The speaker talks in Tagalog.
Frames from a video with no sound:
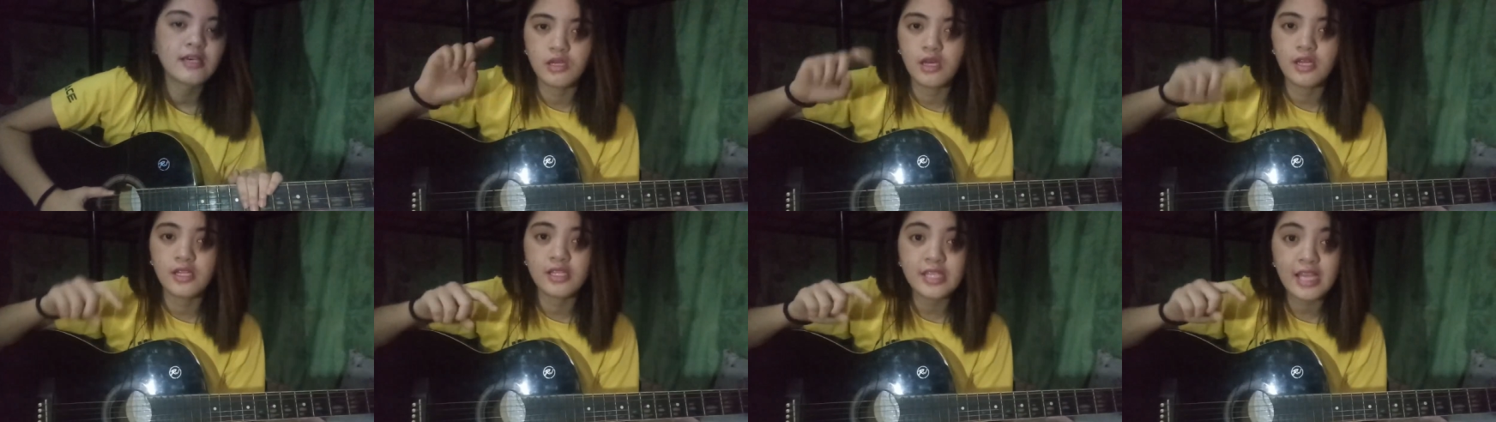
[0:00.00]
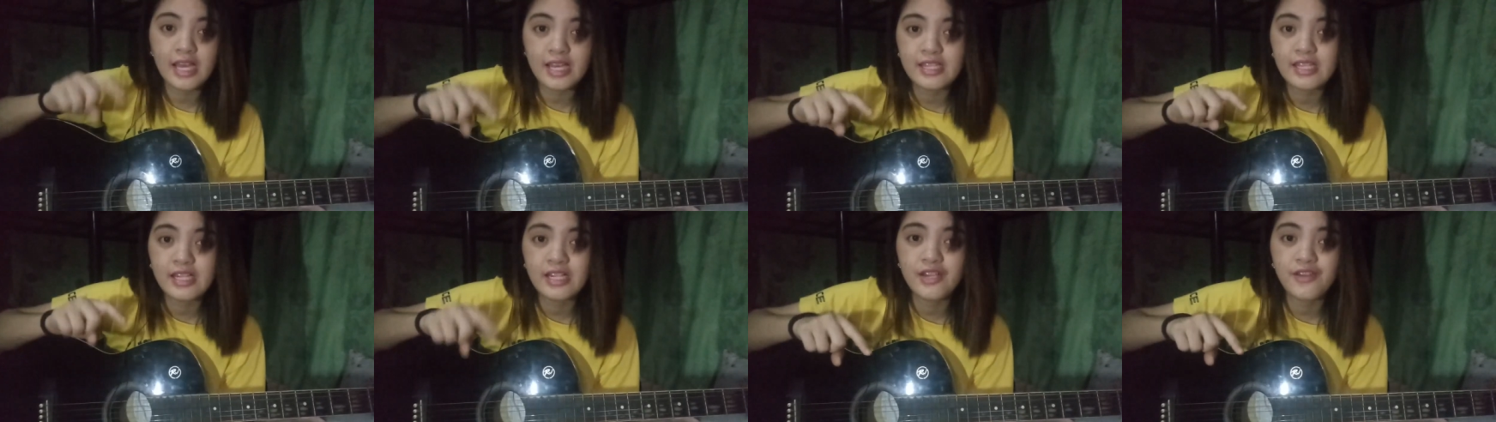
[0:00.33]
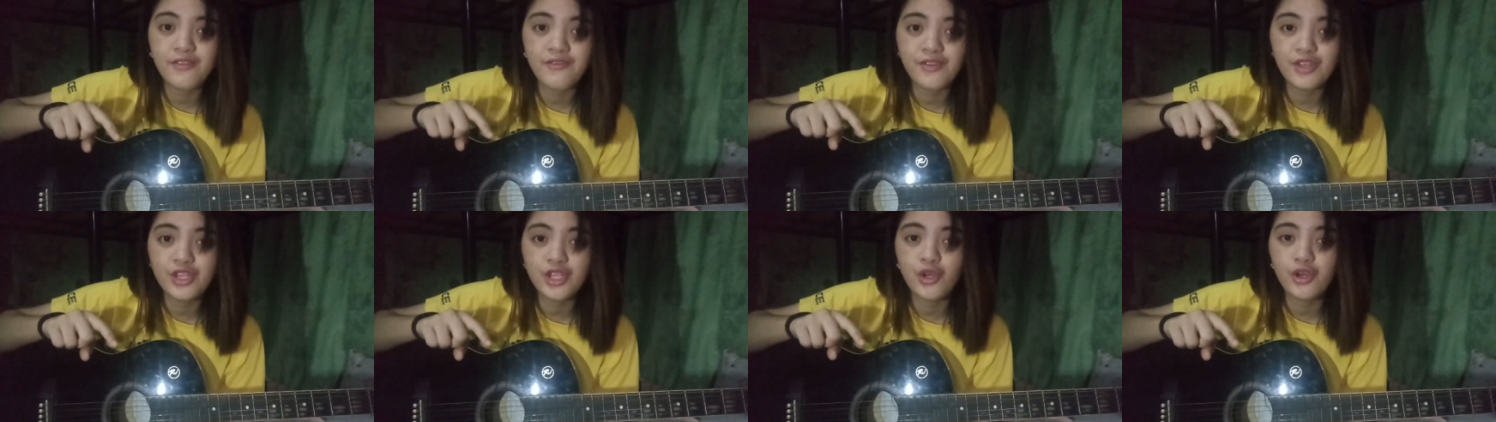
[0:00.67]
ang title
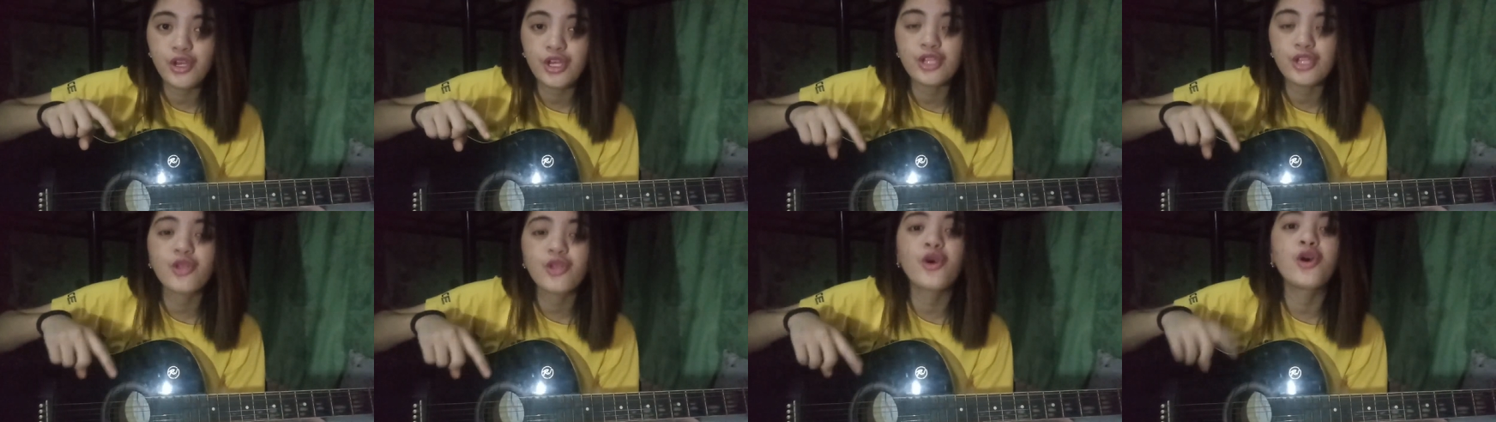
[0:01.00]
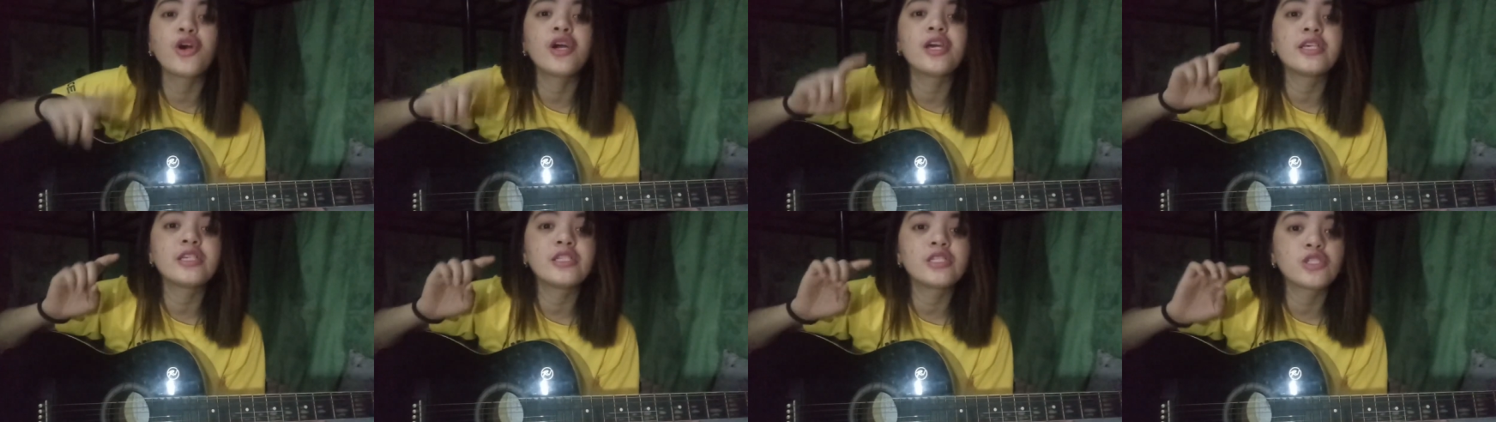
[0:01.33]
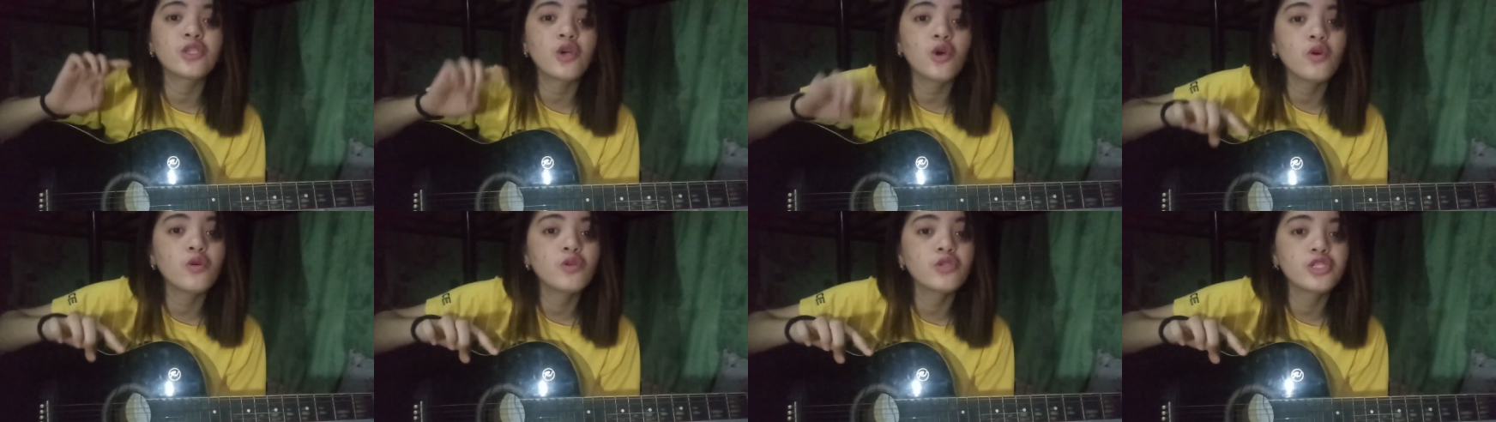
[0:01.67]
ng video ito is
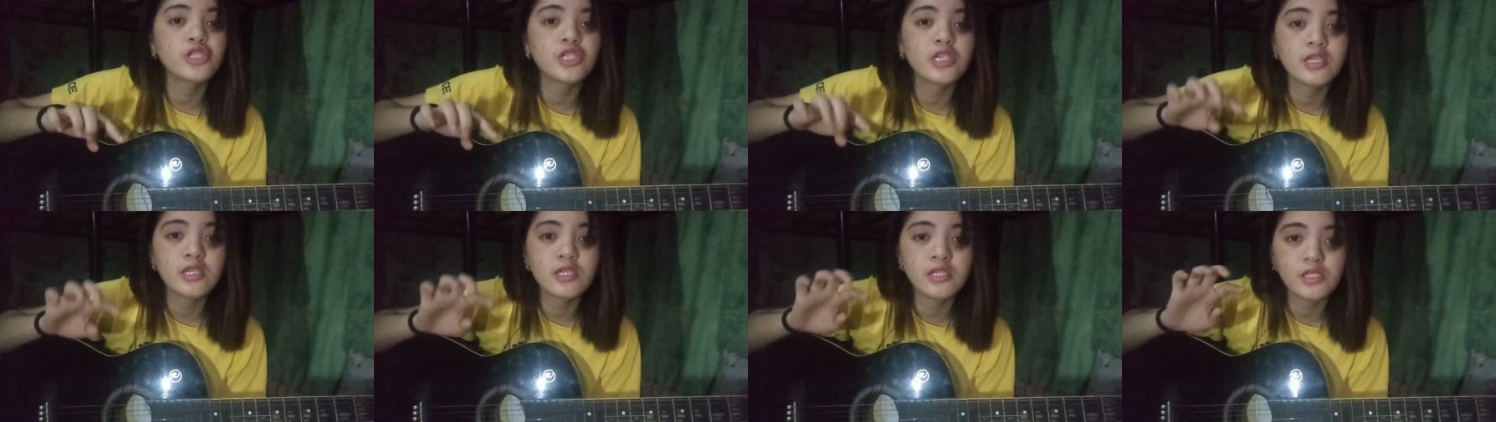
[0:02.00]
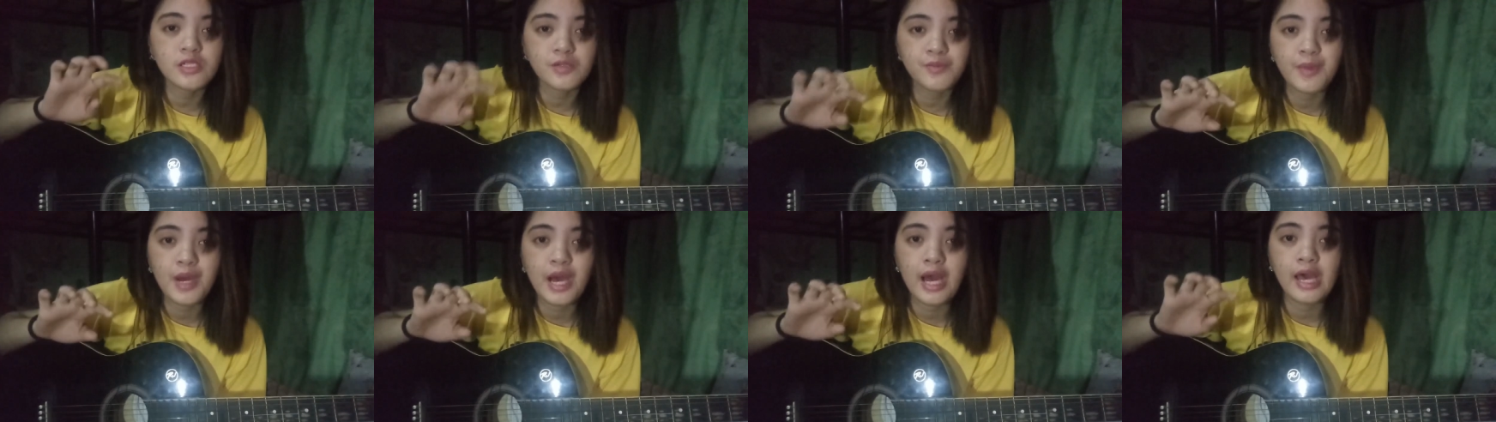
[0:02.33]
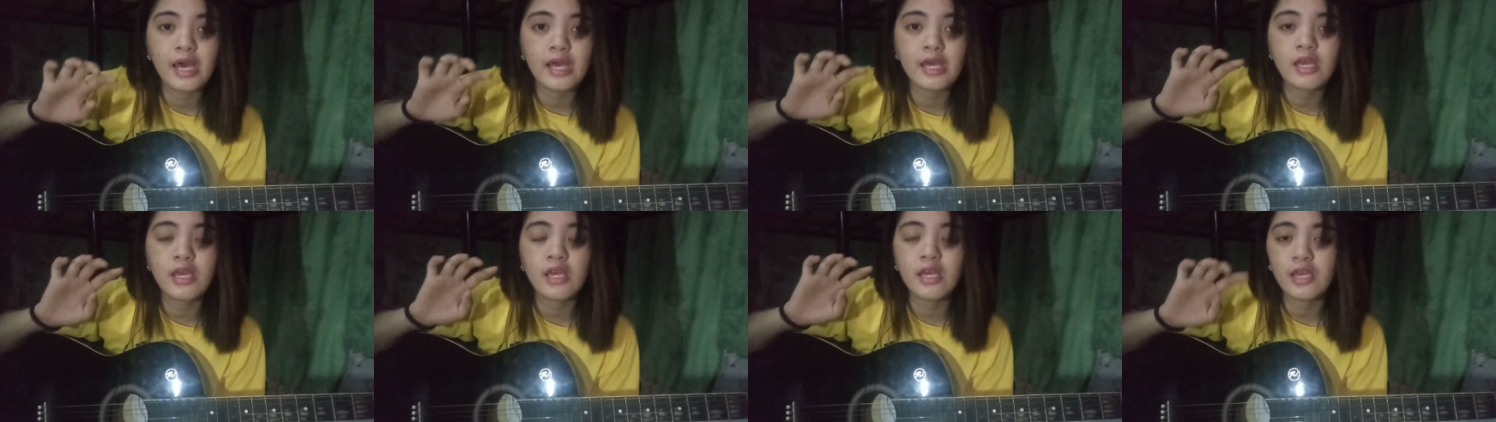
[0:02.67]
Oceans
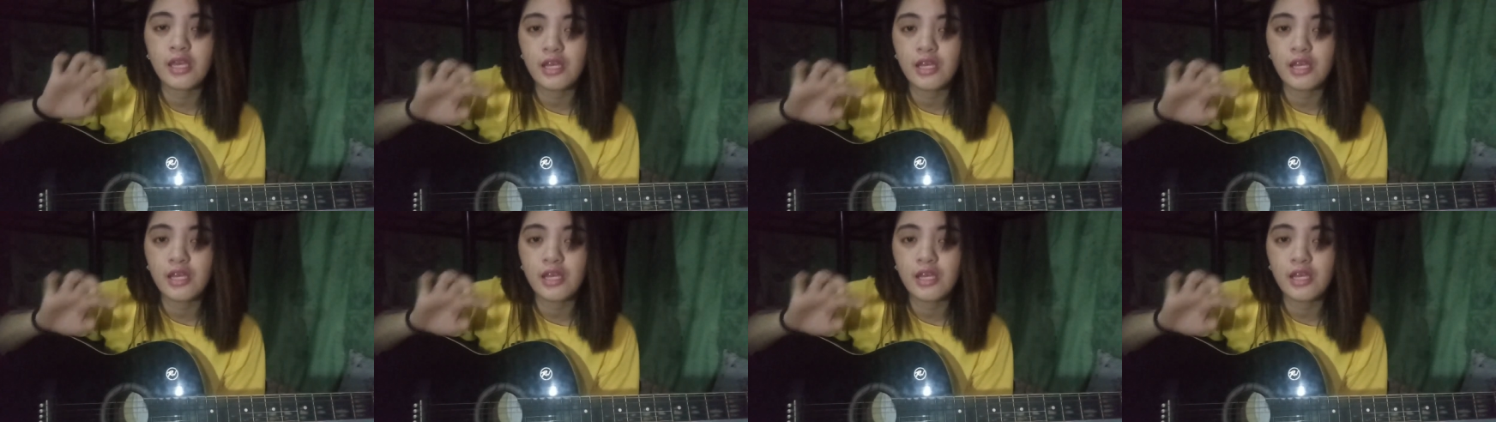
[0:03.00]
by